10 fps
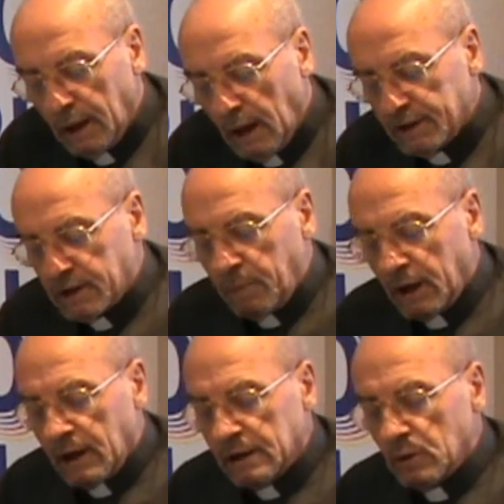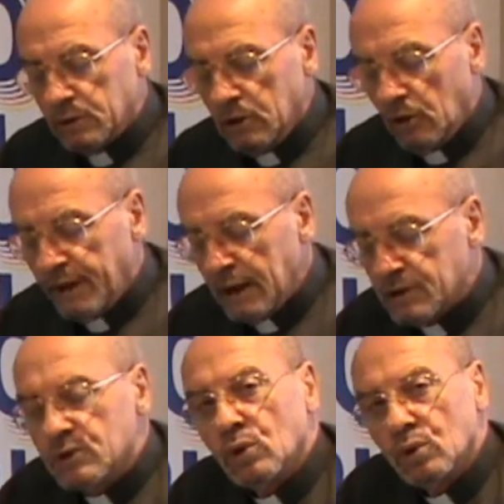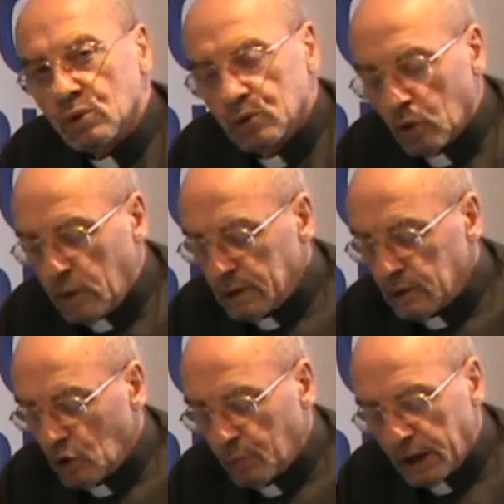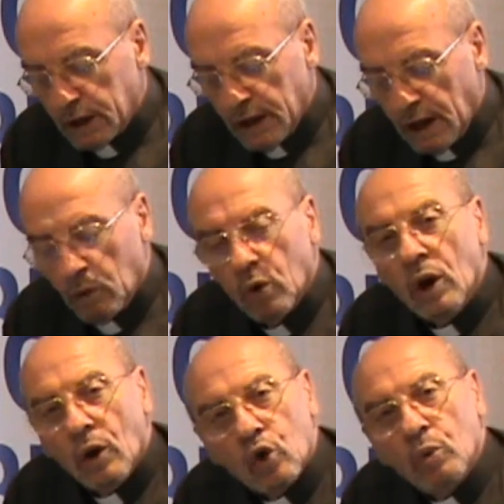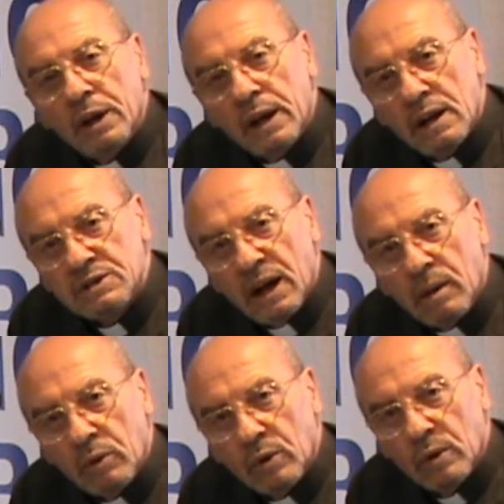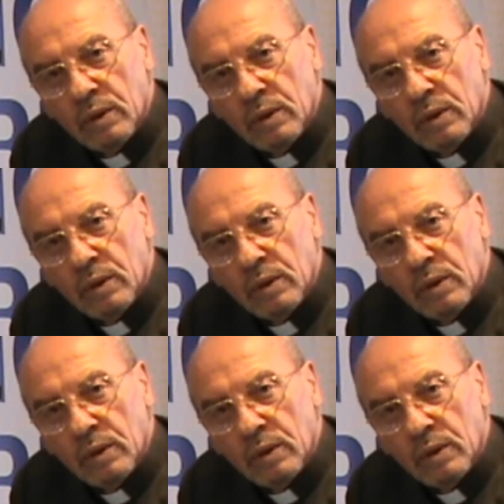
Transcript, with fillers: E se per caso Dio fa il sordo quando lo preghiamo, come reagiamo?